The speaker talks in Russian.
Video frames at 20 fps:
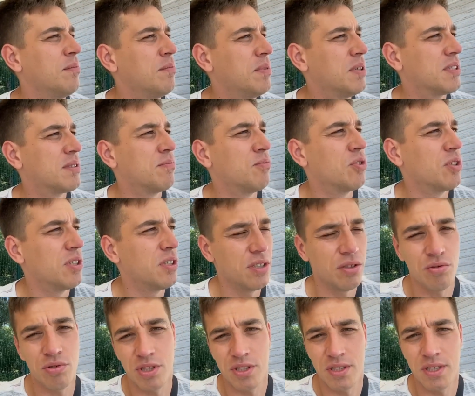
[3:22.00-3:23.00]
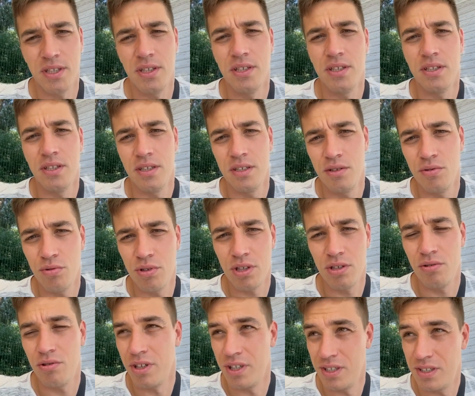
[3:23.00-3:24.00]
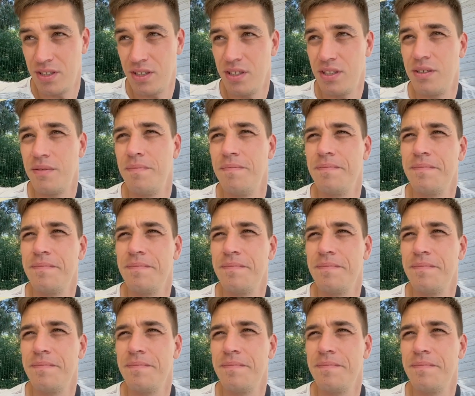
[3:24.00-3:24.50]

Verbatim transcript: Посмотрите, тоже цены на еду, которая здесь.